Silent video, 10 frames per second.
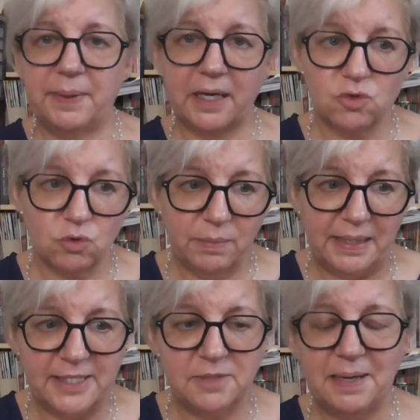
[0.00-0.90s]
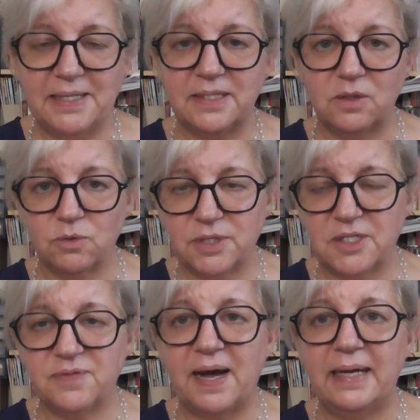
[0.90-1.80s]
perché sono belli spessi, non si
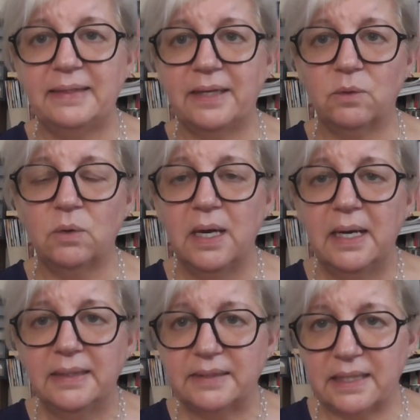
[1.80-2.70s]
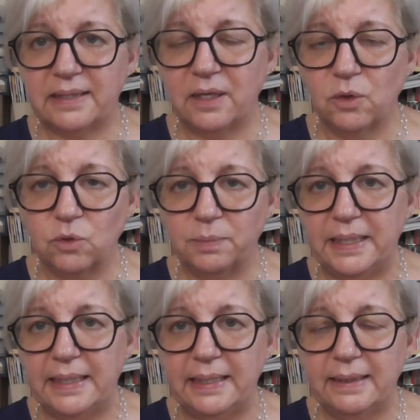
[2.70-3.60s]
sfaldano, trattengono
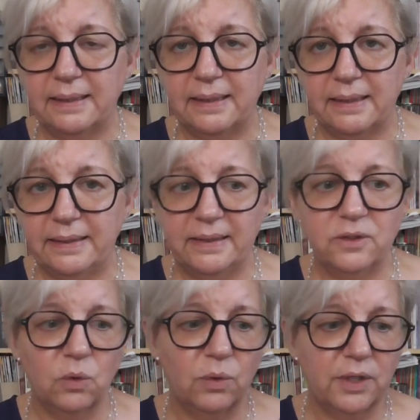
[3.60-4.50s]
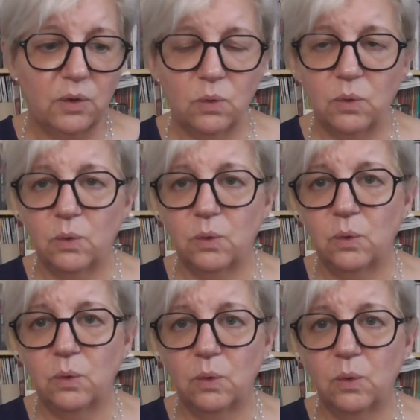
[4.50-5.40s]
bene eh, il tonico
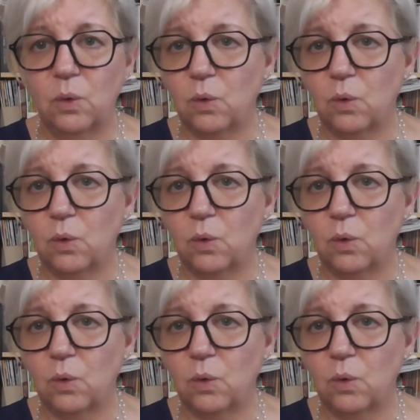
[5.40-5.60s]
o